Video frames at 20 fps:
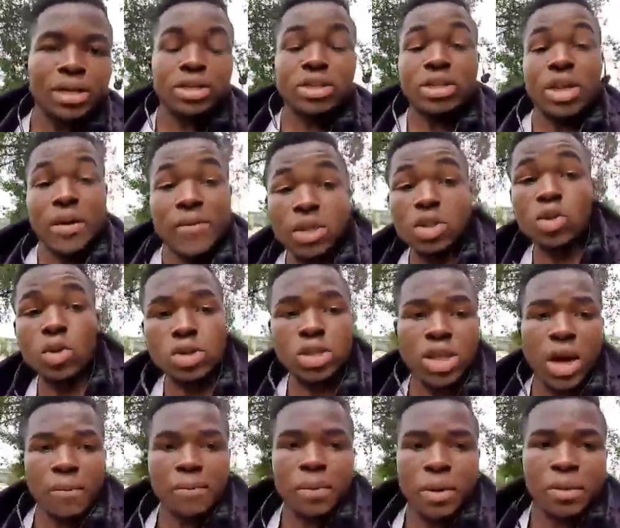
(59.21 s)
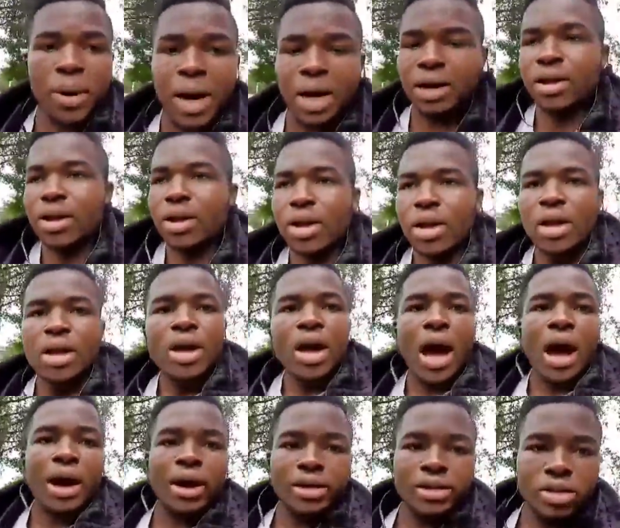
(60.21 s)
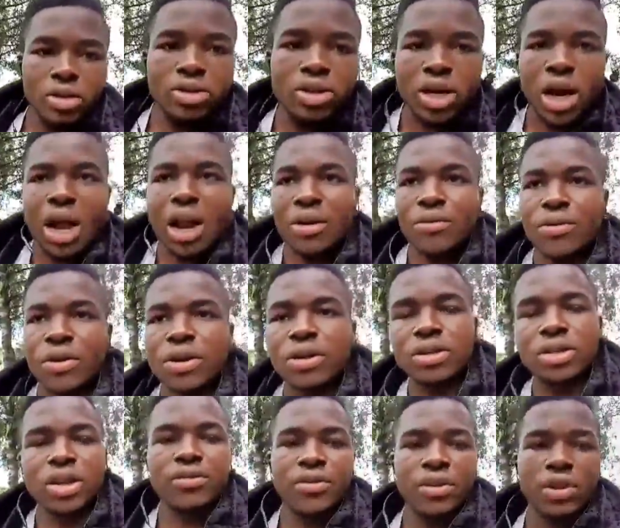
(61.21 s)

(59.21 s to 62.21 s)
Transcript: je t'invite tout simplement à rester jusqu'à la fin de cette